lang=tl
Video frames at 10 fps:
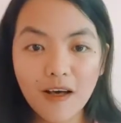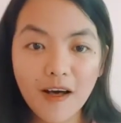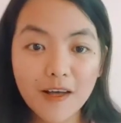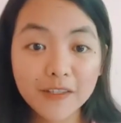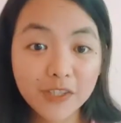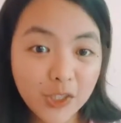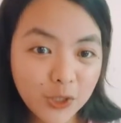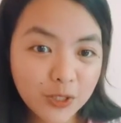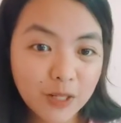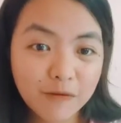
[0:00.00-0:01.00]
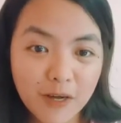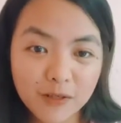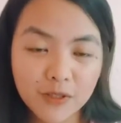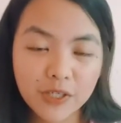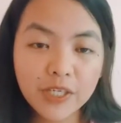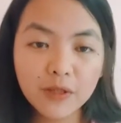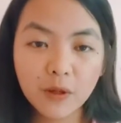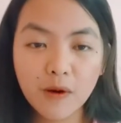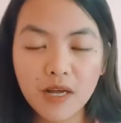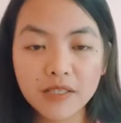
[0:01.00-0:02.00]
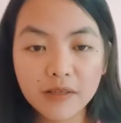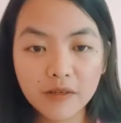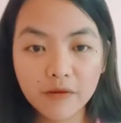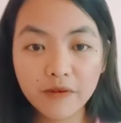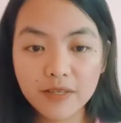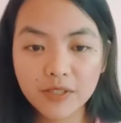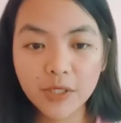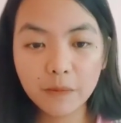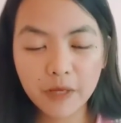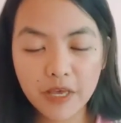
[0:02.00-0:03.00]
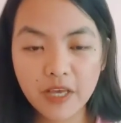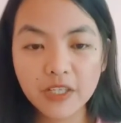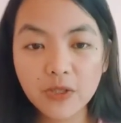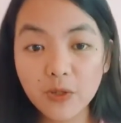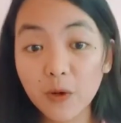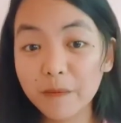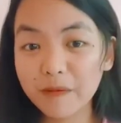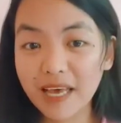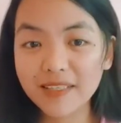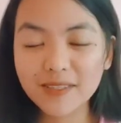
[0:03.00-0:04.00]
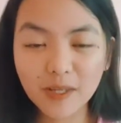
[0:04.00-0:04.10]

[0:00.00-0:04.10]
ang digital VaxCert o ang VaxCert PH complies